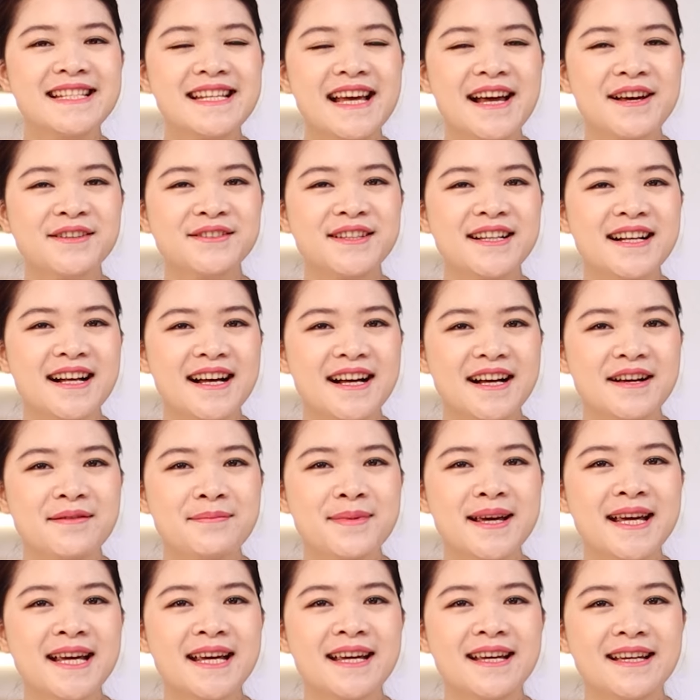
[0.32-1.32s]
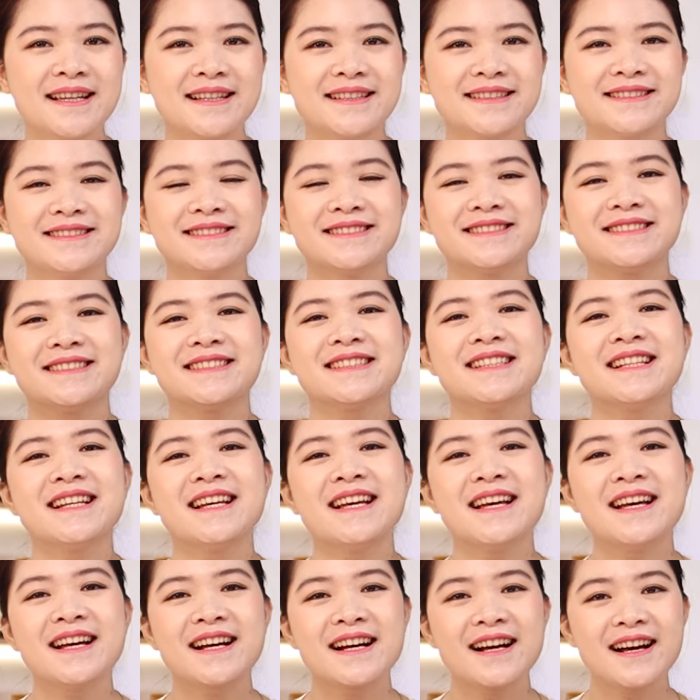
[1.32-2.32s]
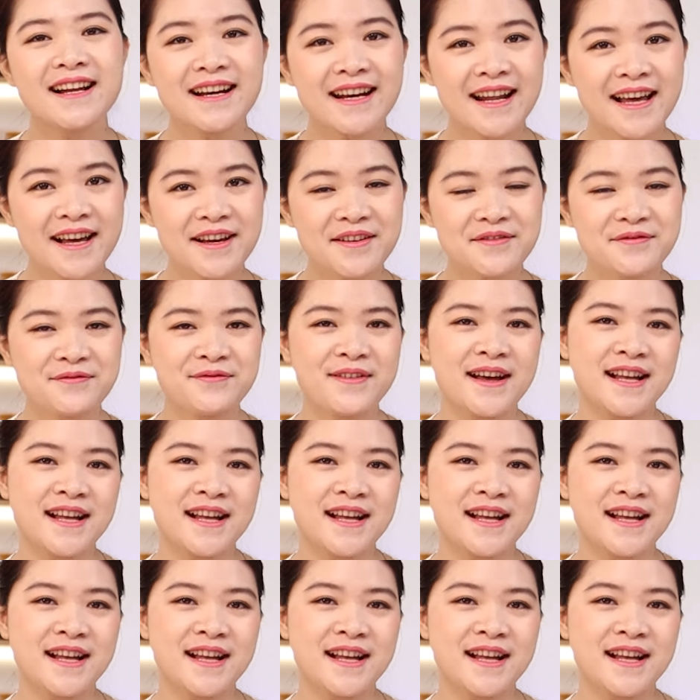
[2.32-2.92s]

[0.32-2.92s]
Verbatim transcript: Xin chào tất cả các mẹ. Cân nặng